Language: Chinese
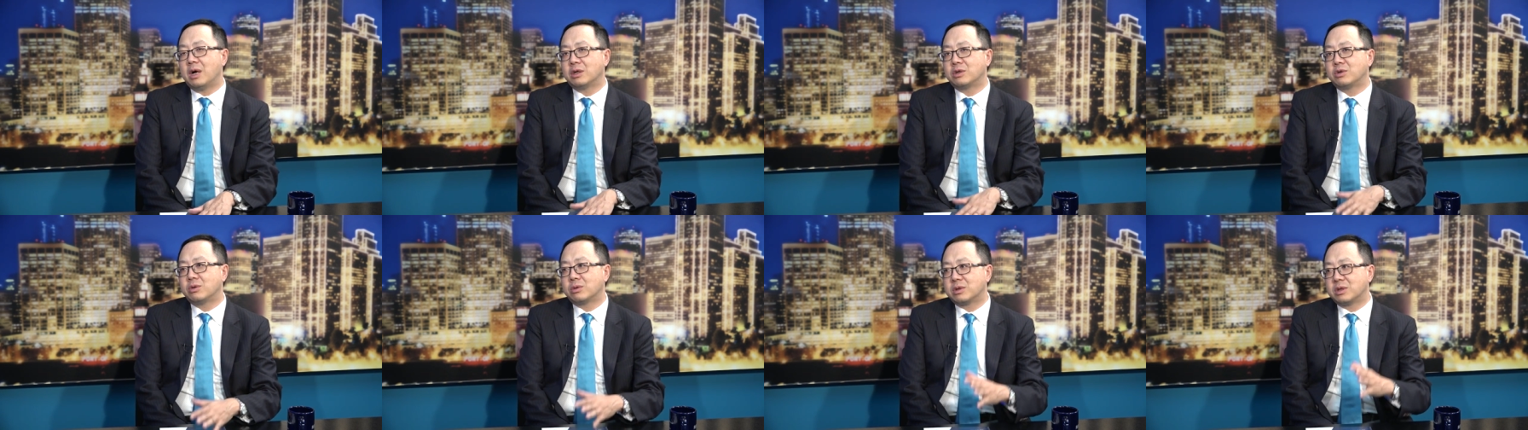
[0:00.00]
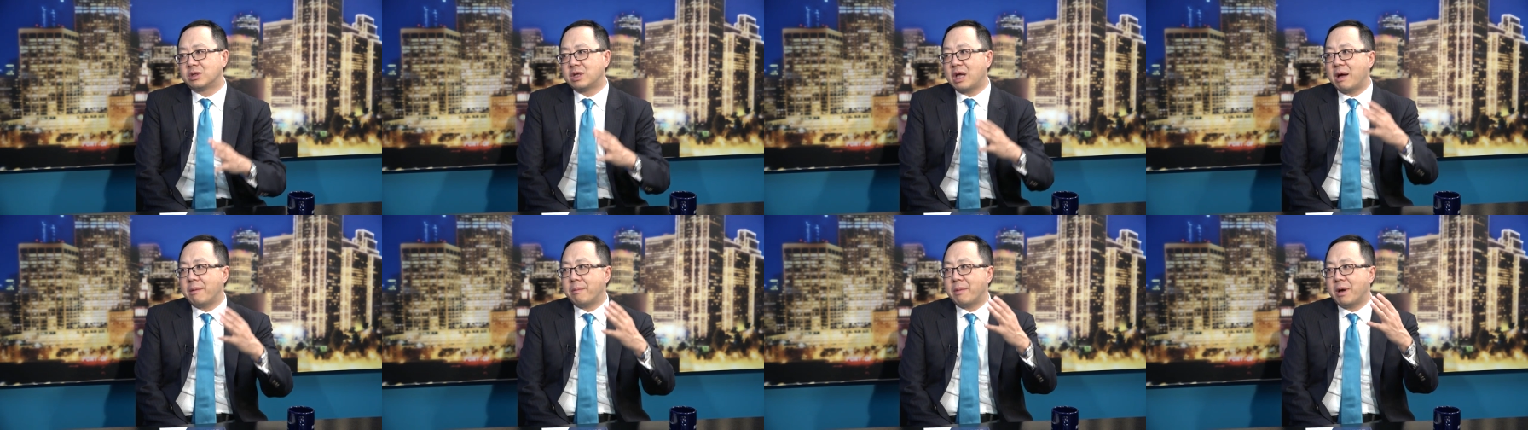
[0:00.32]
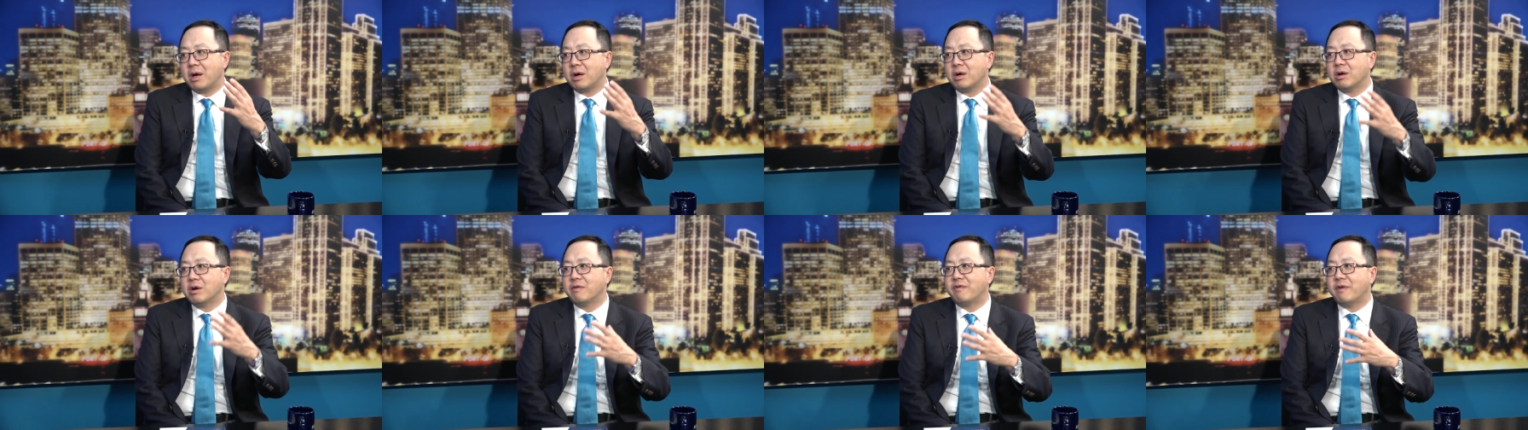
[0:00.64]
就是大麻
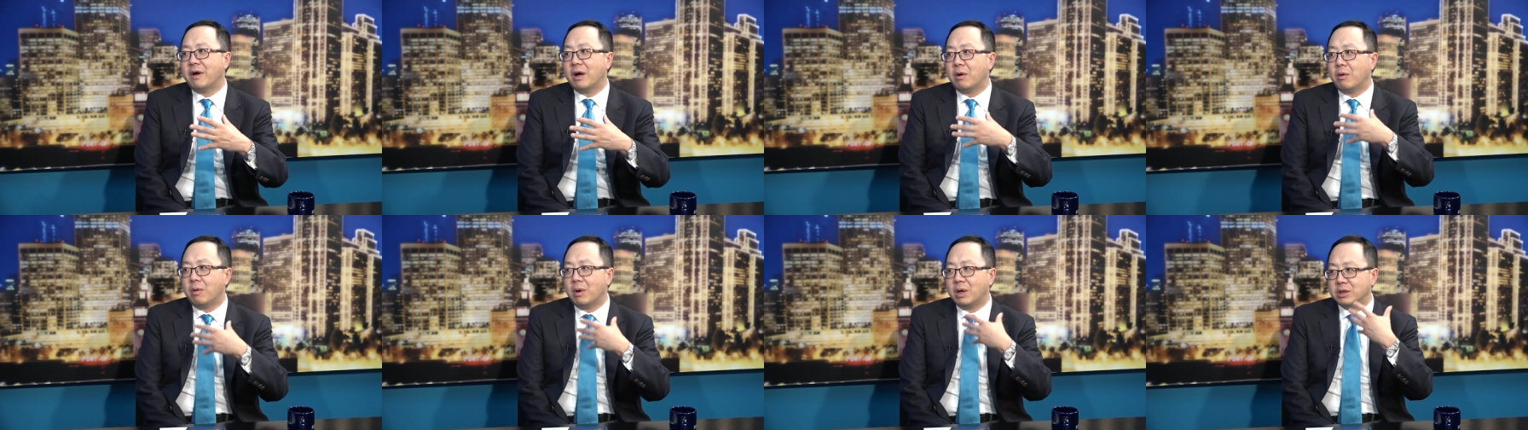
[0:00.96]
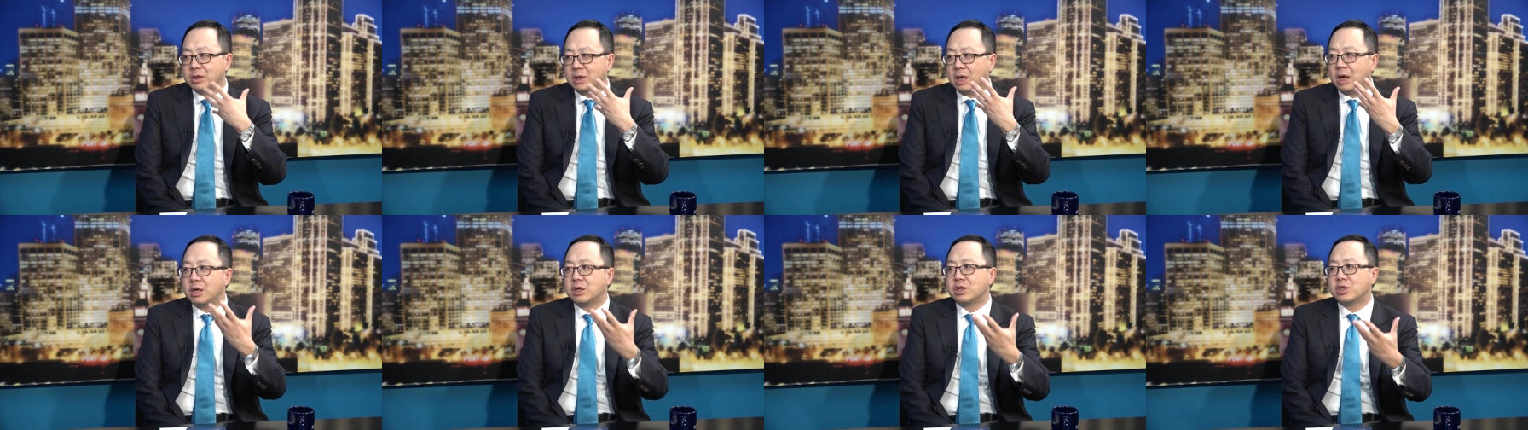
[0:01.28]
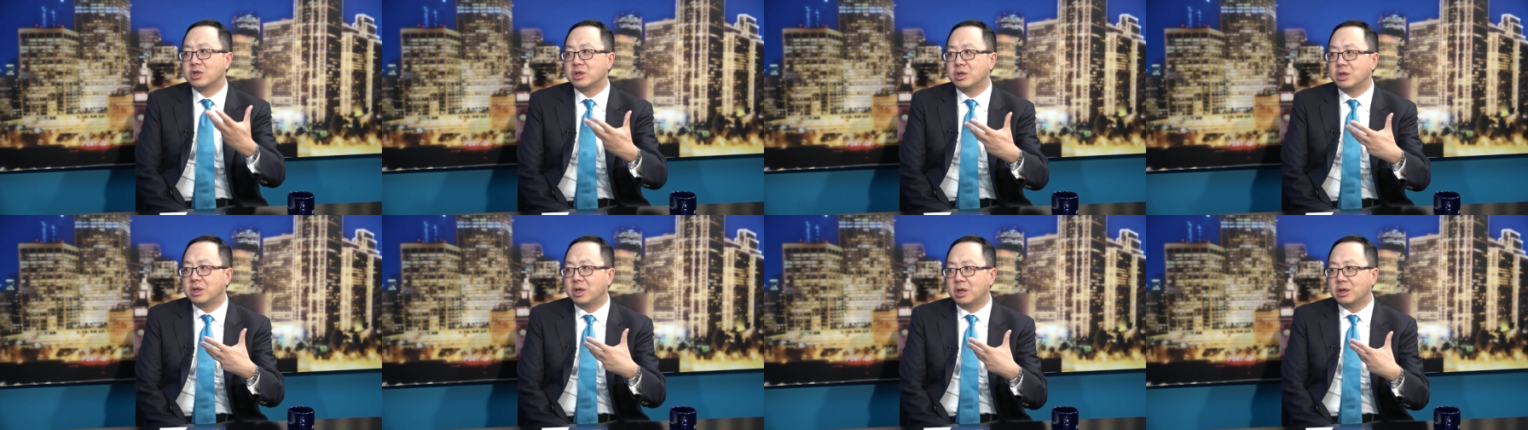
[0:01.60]
合法化在二
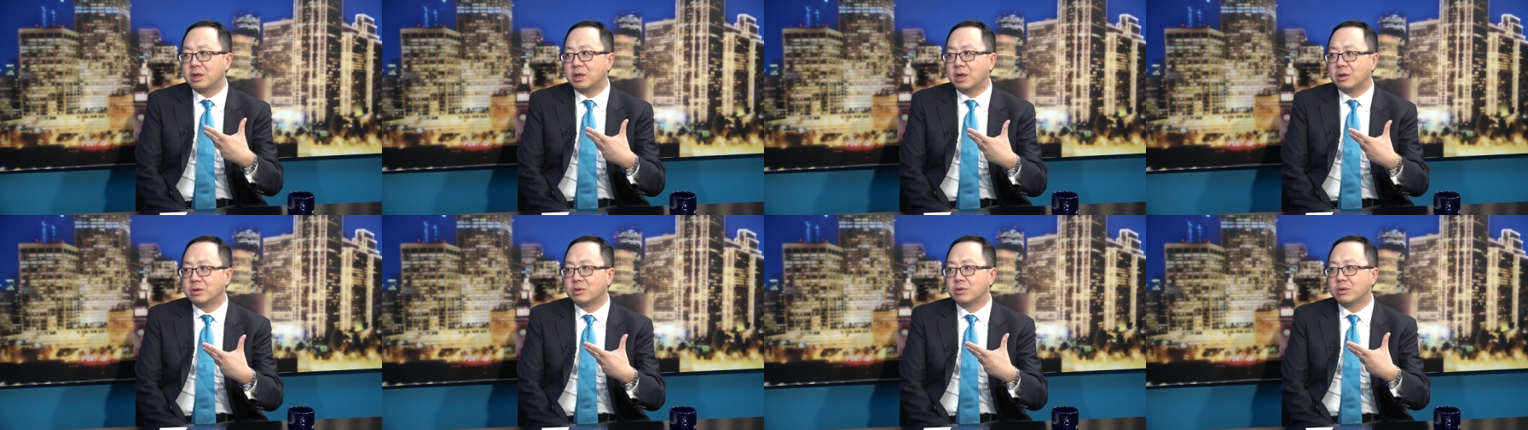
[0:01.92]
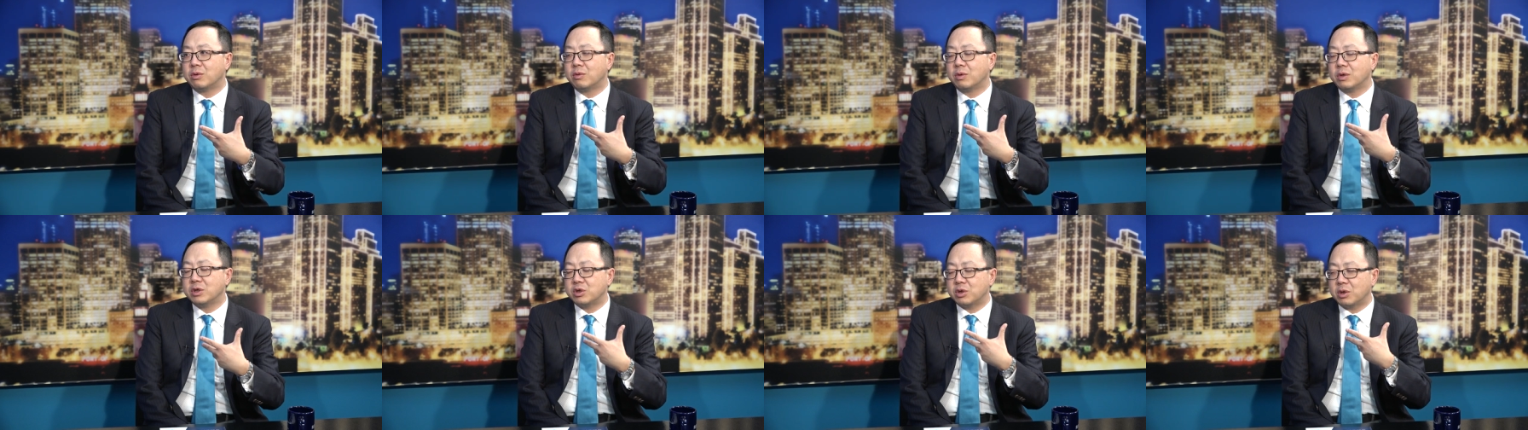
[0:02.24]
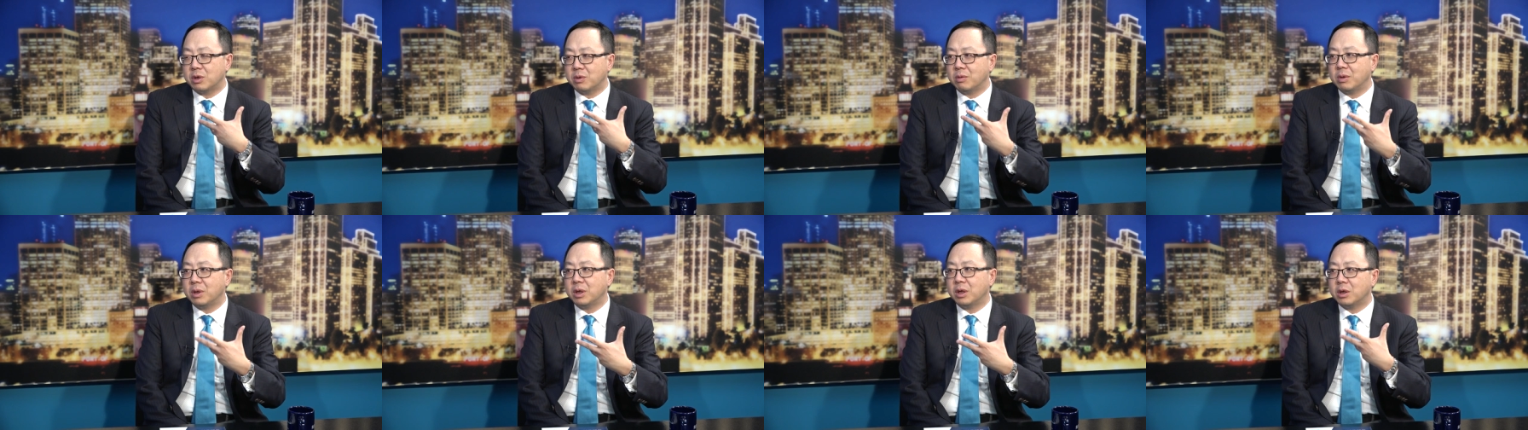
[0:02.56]
十年当中会
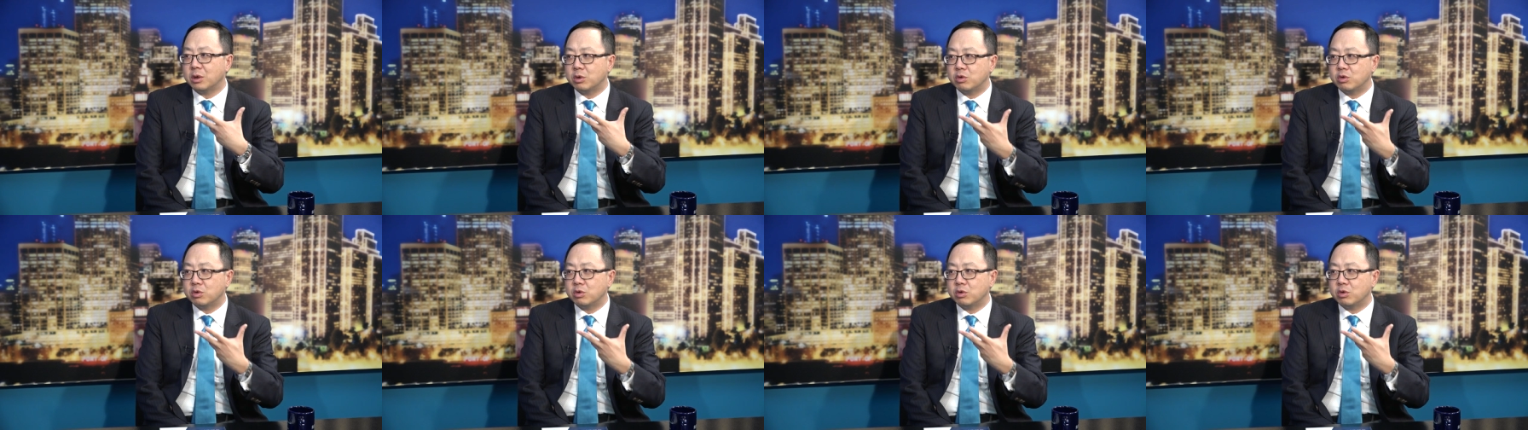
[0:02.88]
成为一个